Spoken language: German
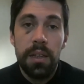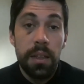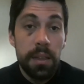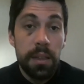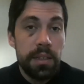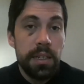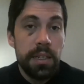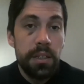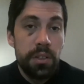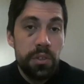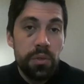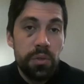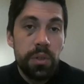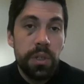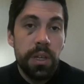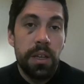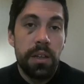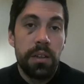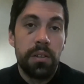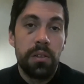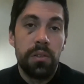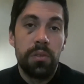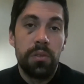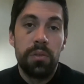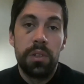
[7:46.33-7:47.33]
sich zu
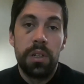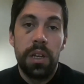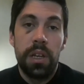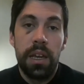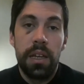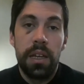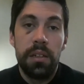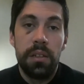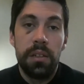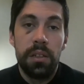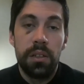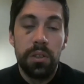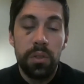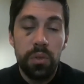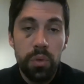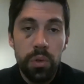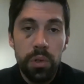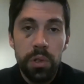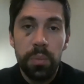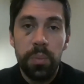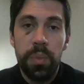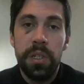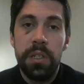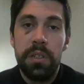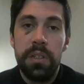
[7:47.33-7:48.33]
trennen und eine
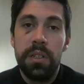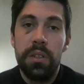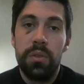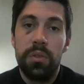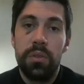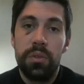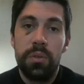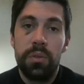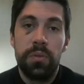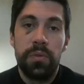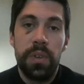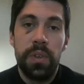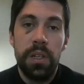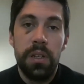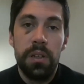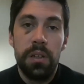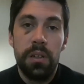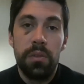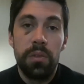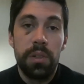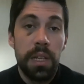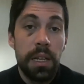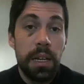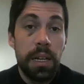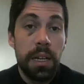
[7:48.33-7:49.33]
gute Beziehung zu finden
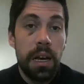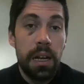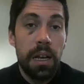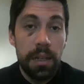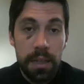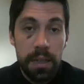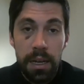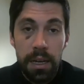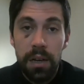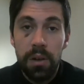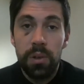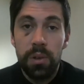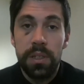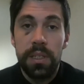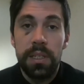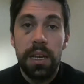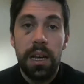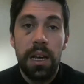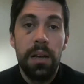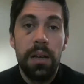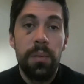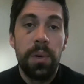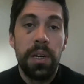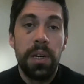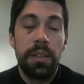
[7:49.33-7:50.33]
und dann da auch die
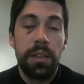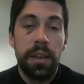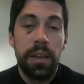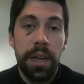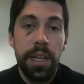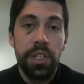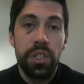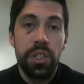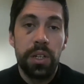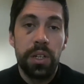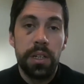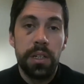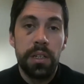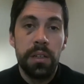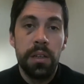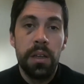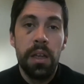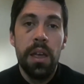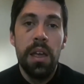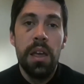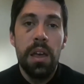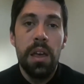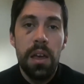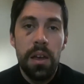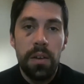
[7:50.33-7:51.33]
Arbeit reinstecken.
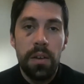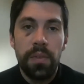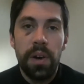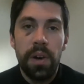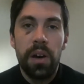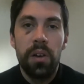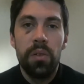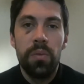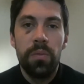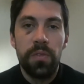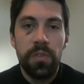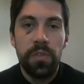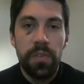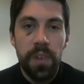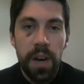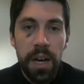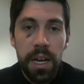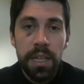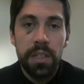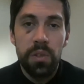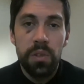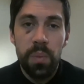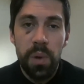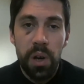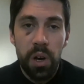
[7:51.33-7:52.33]
Warum war
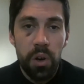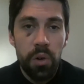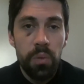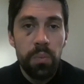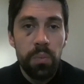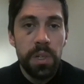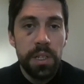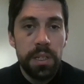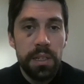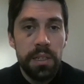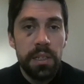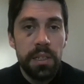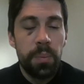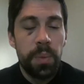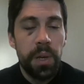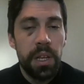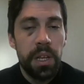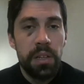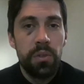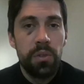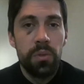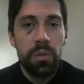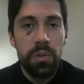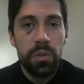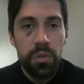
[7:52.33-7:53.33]
ich überhaupt mit dieser
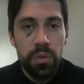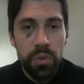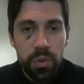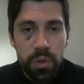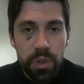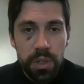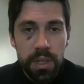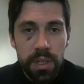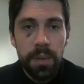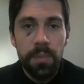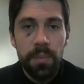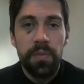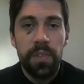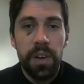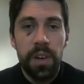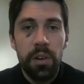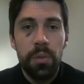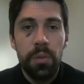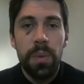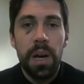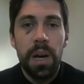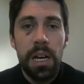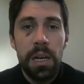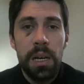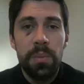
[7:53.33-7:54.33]
Person zusammen?
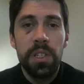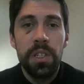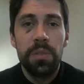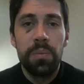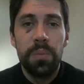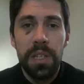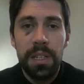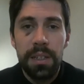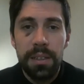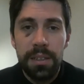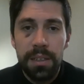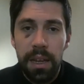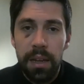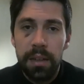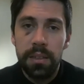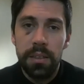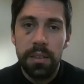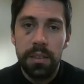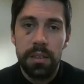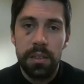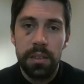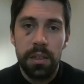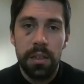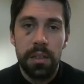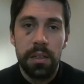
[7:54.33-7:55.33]
Warum habe ich mir das
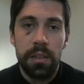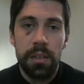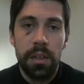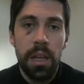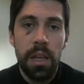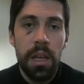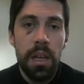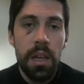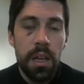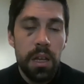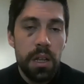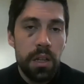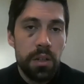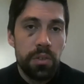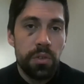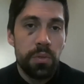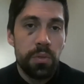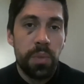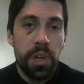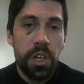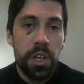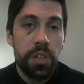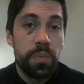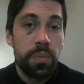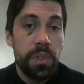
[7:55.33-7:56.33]
angetan? Zum
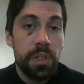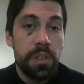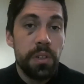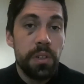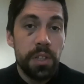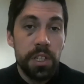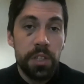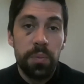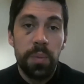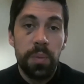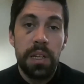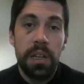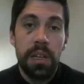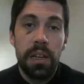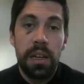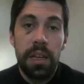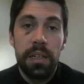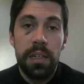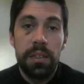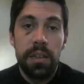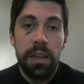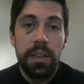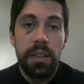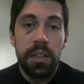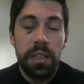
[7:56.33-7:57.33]
Beispiel, ich bin der
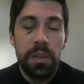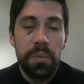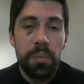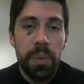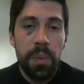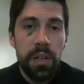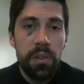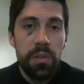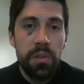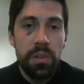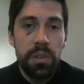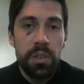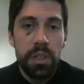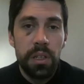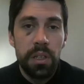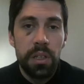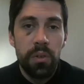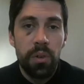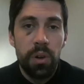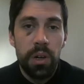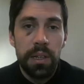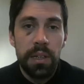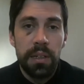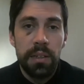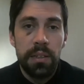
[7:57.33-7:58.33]
Leiter einer gemeinnützigen
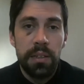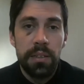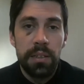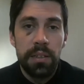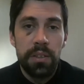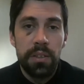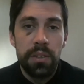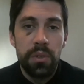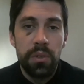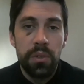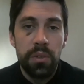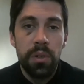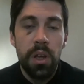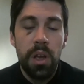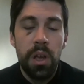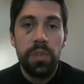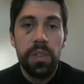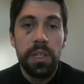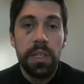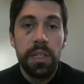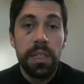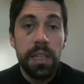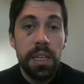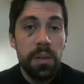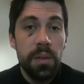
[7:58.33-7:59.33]
Organisation.
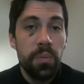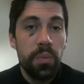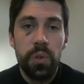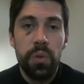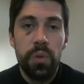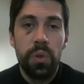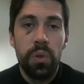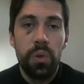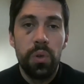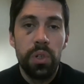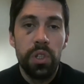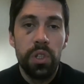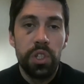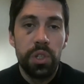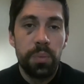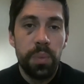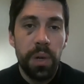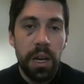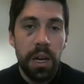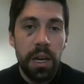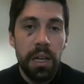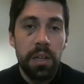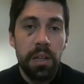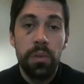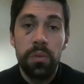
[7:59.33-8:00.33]
Wir geben psychologische
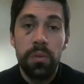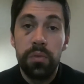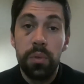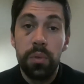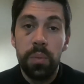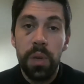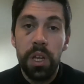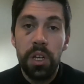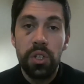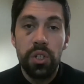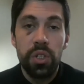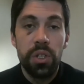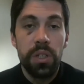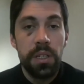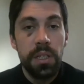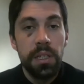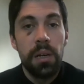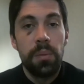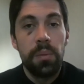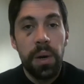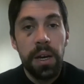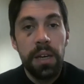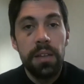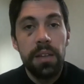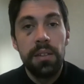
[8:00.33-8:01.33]
Beratung für Menschen, die
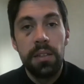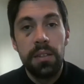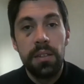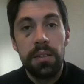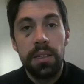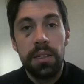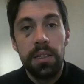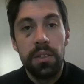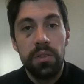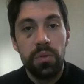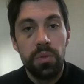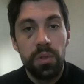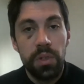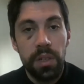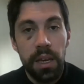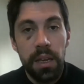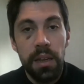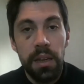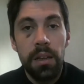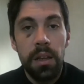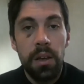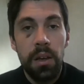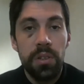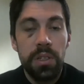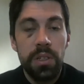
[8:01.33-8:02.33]
dabei sind, sich zu
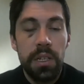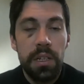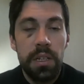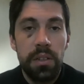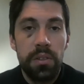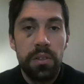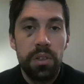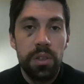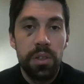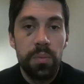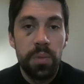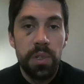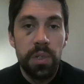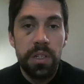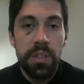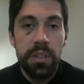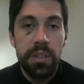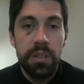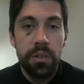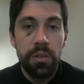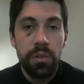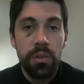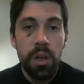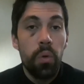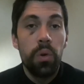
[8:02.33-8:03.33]
trennen aus einer solchen
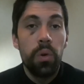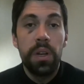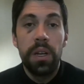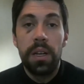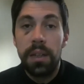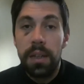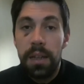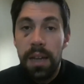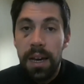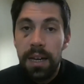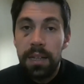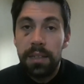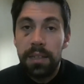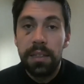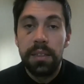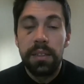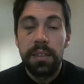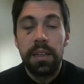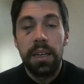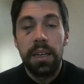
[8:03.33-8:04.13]
Beziehung oder nach der